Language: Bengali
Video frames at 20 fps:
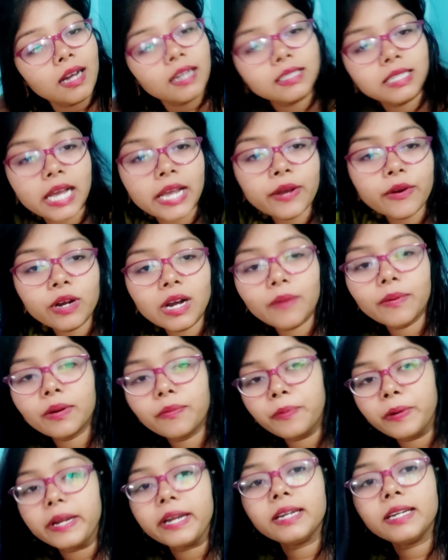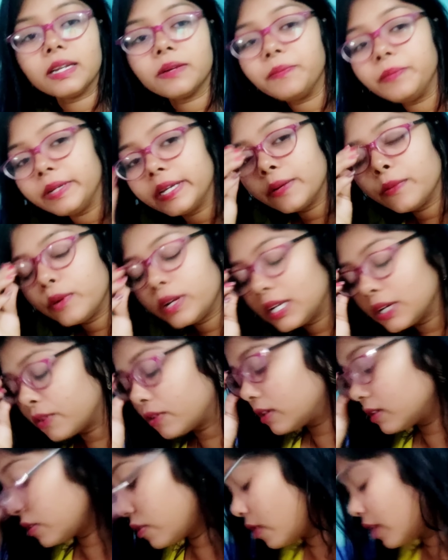যাই হোক আমার ফ্রেন্ডের বিয়ে বলে
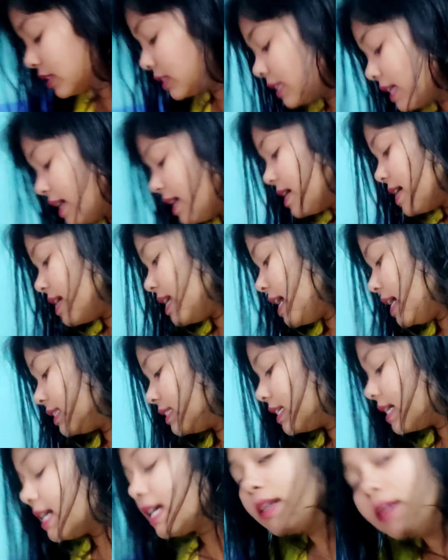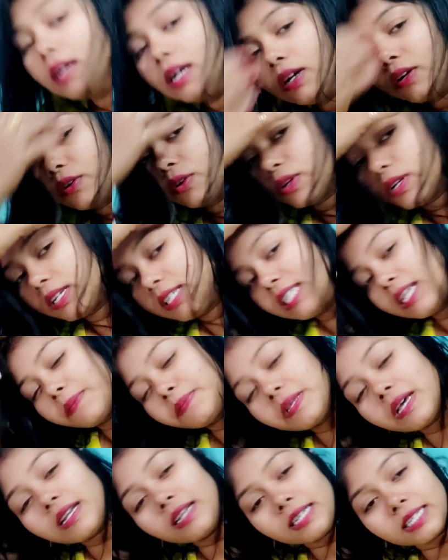কথা আর আজকে ও
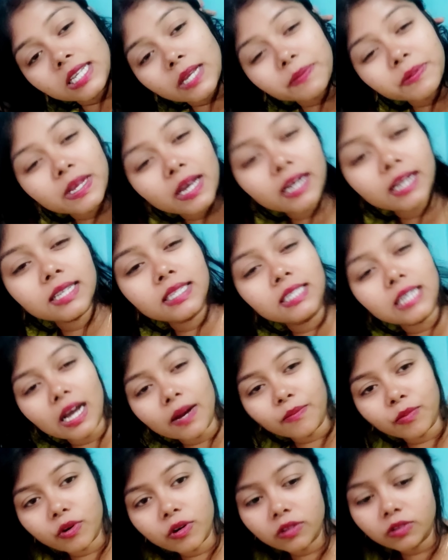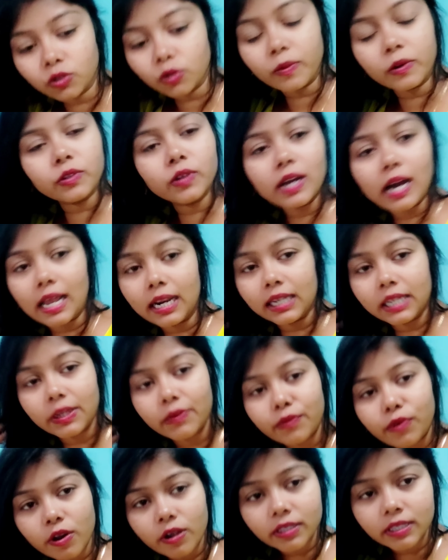রিসেপশান রিসেপশানে যাব তোমরা তো কালকে
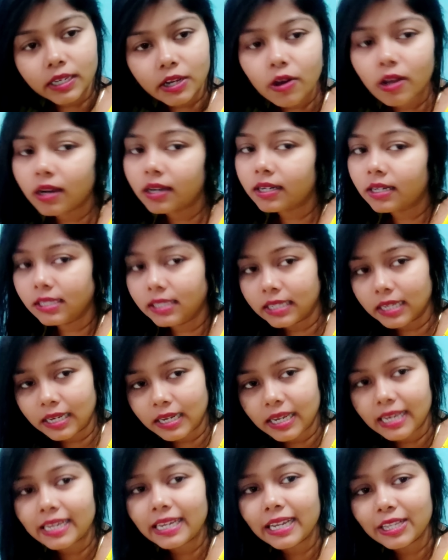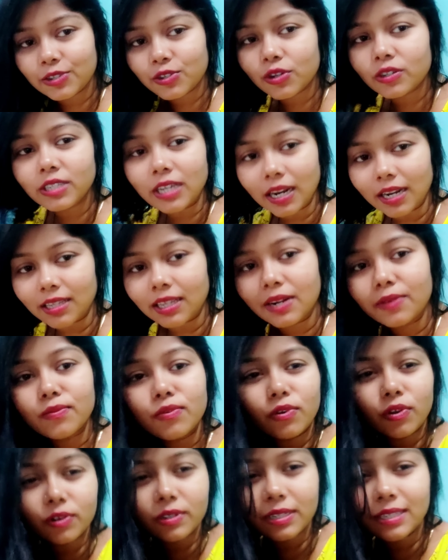ব্লগ দেখে অলরেডি জেনেই গেছো যারা যারা
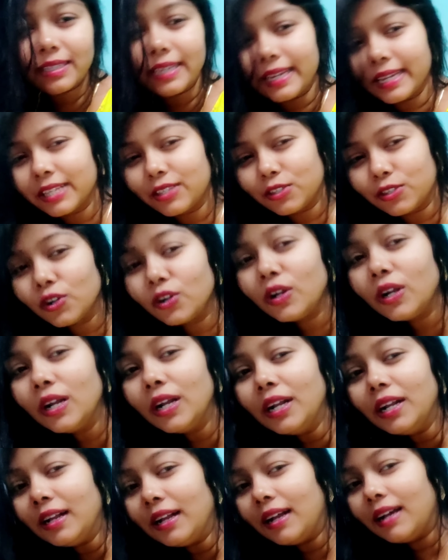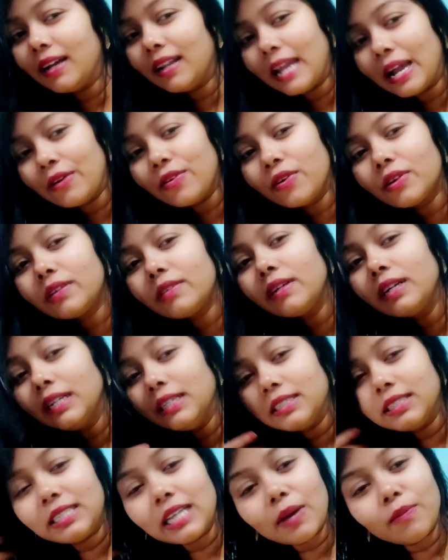ব্লগটা দেখেছো আর এখন
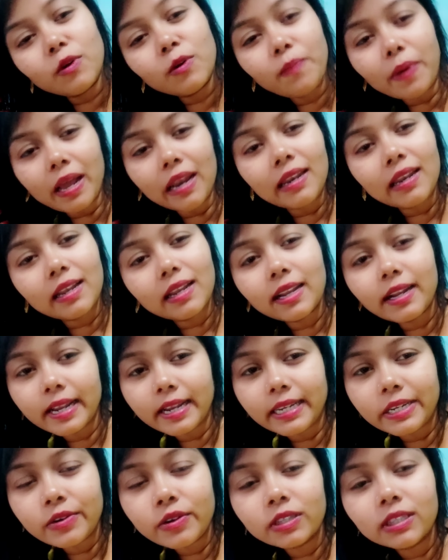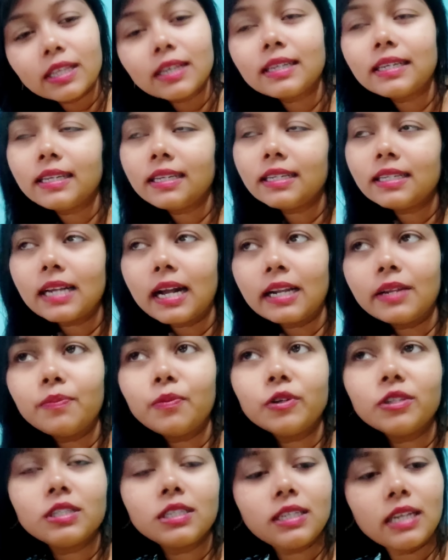যাব পার্লারে রেডি হতে কি শাড়ি
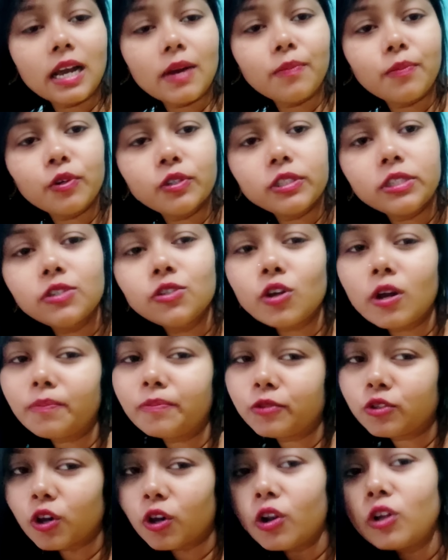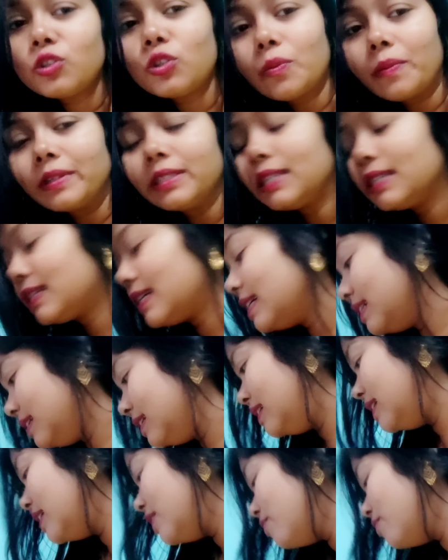পরছি না পরছি সব চলো তোমাদেরকে গিয়ে